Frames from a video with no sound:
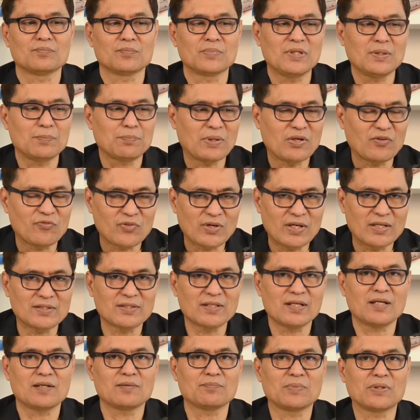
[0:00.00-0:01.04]
ที่เป็นแฟ
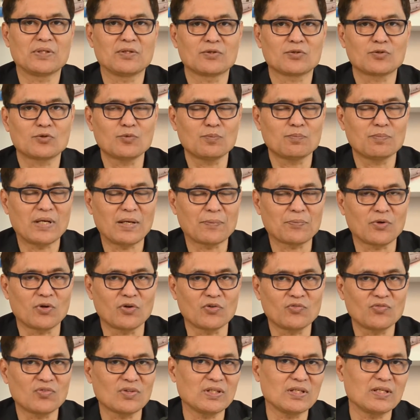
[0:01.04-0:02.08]
ชั่น เป็นรูปแบบของ
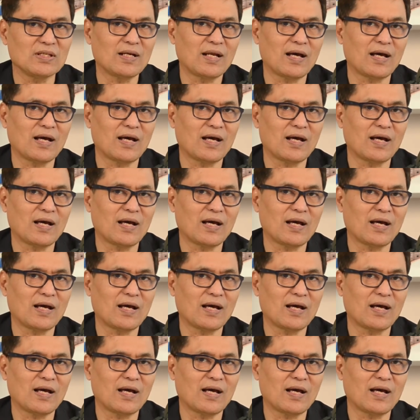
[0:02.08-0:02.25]
สี